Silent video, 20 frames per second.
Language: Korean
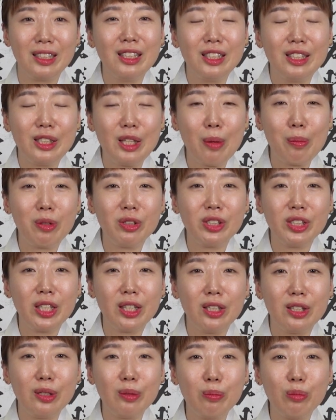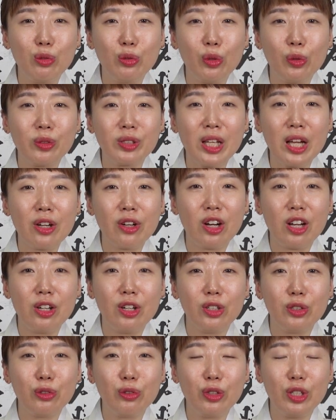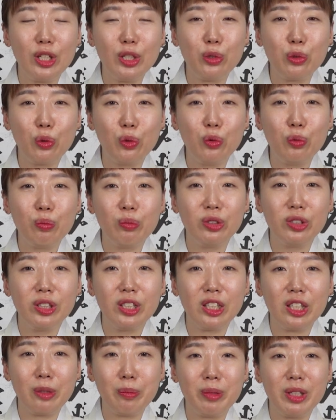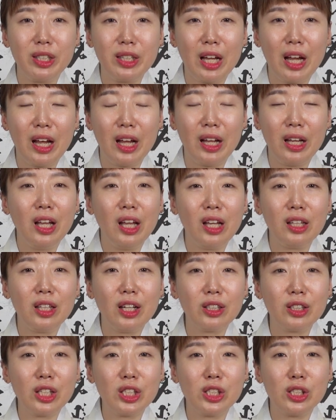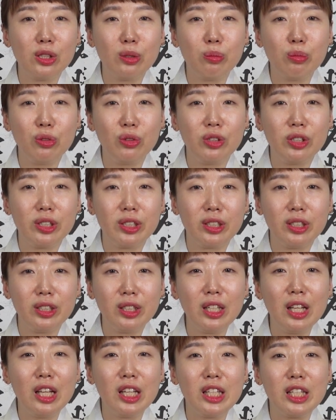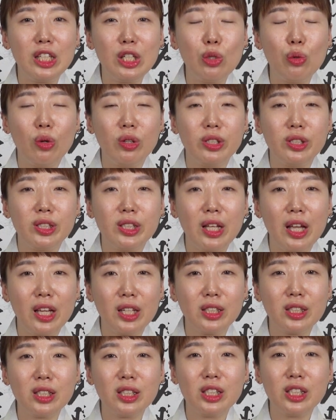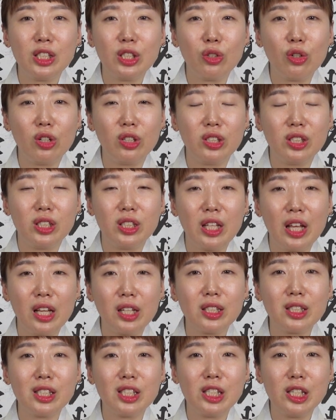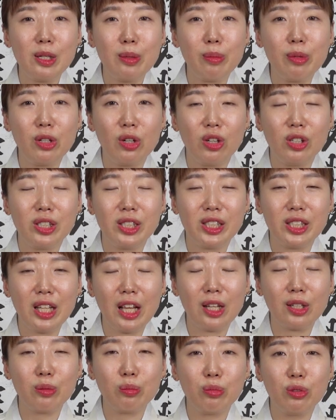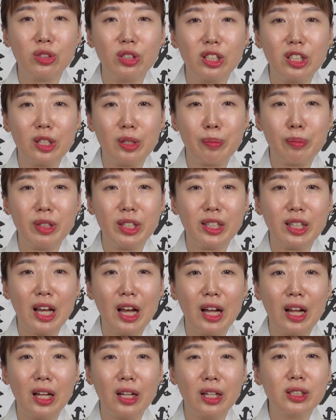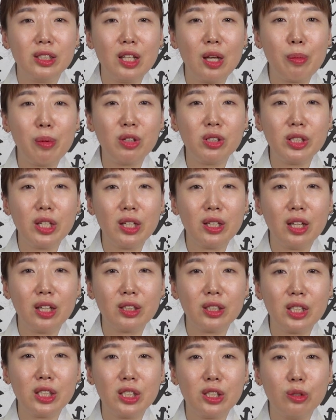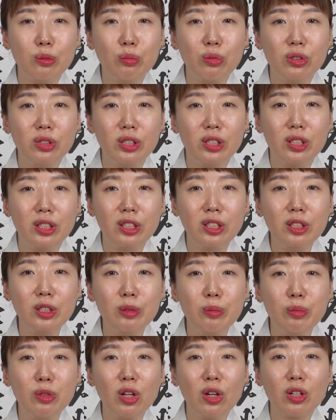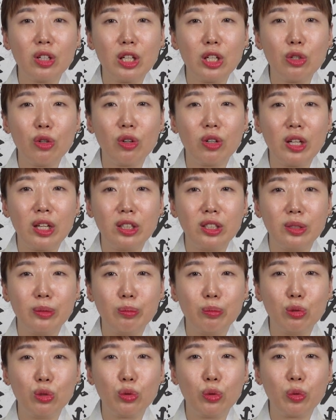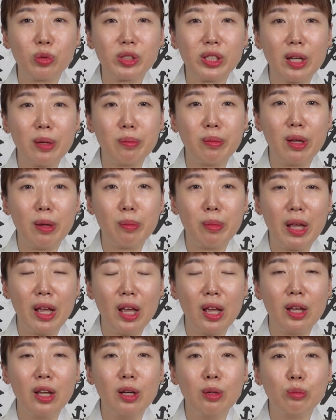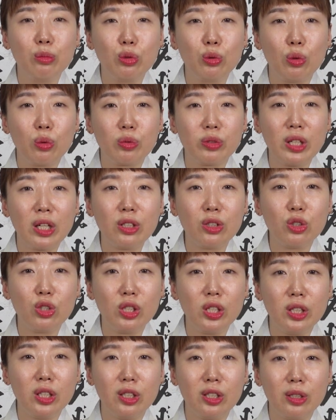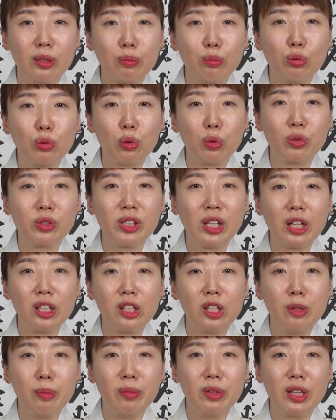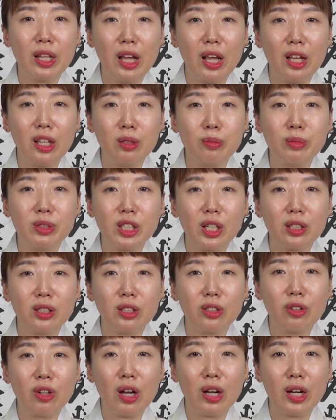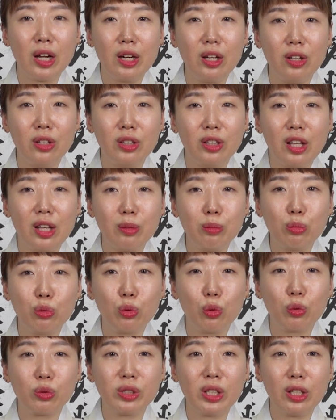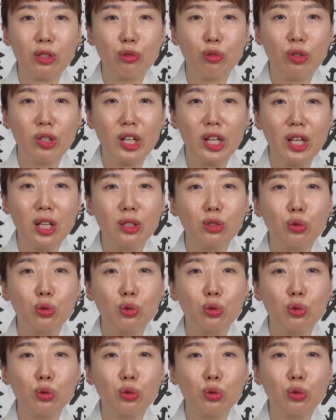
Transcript: 세 번째는 부동산 관련 운이 좋은 분들입니다. 해당되시는 분들은 2월생, 7월생, 11월생 분들입니다. 세 번째 해당되시는 분들은 음력 1월에는 부동산 매매, 부동산 취득, 부동산 임대, 임차 등과 관련된 부동산 운이